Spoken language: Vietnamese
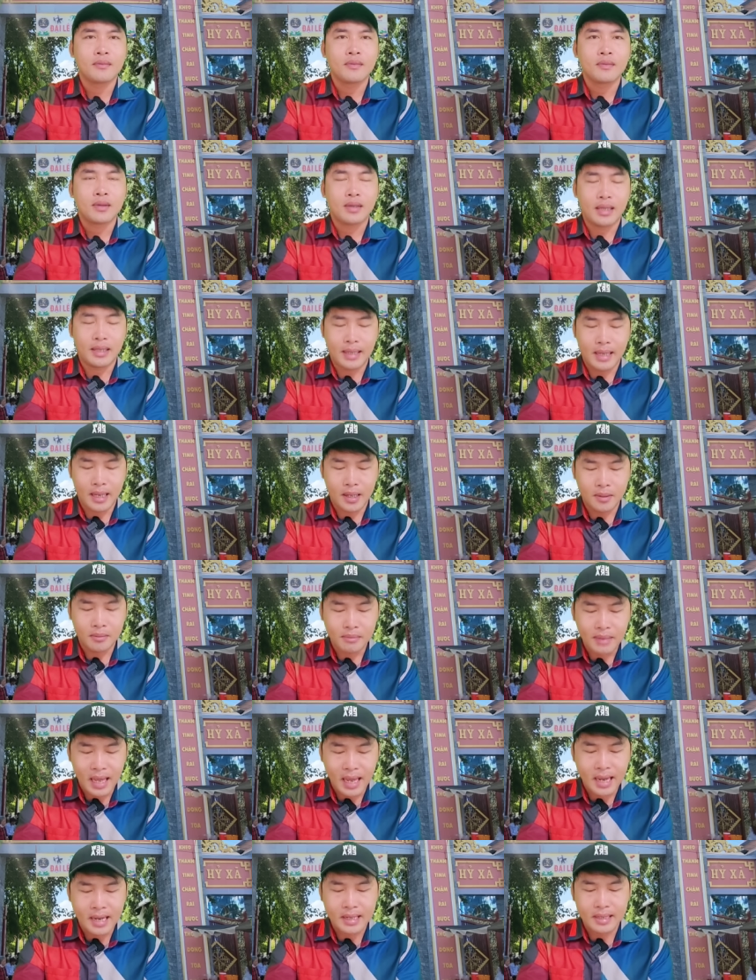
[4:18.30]
thì ngày hôm
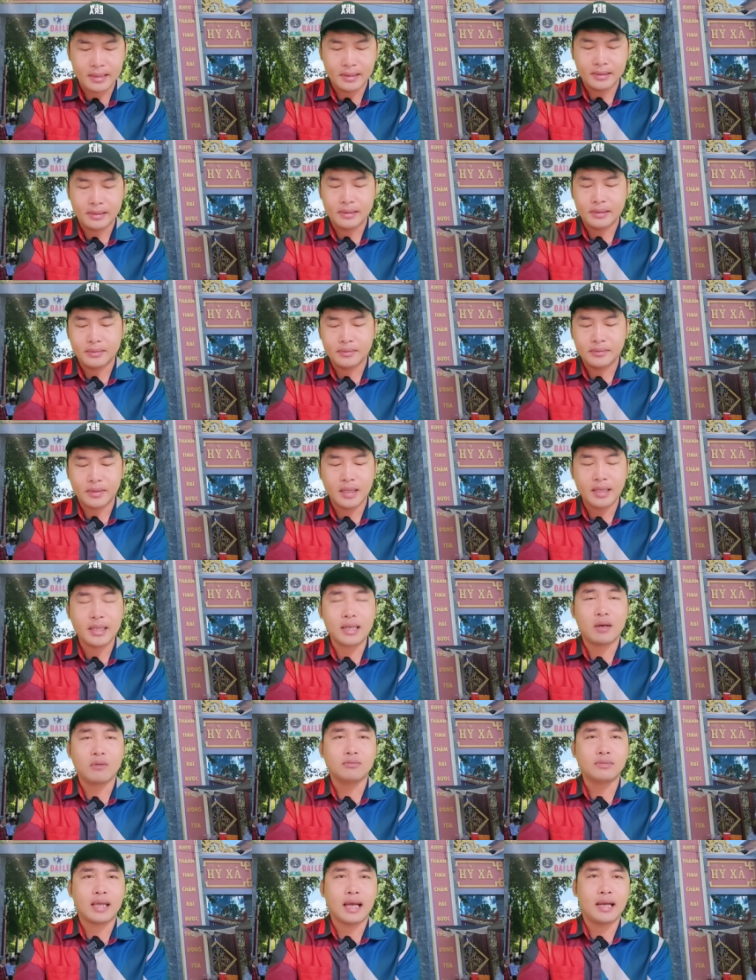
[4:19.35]
nay với cái
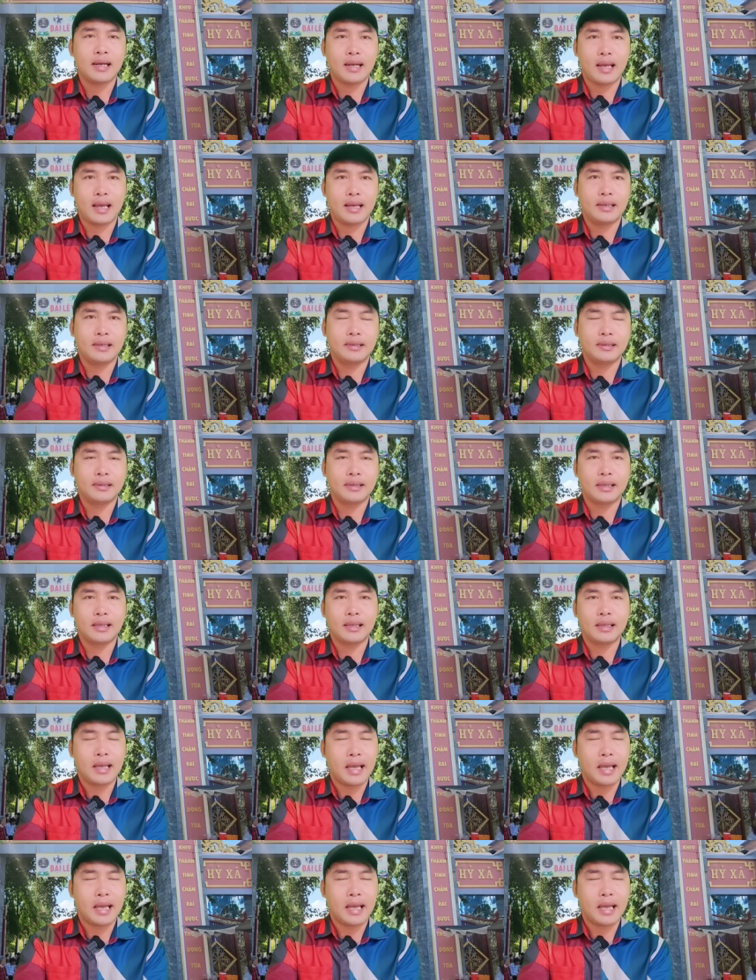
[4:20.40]
động thái này à,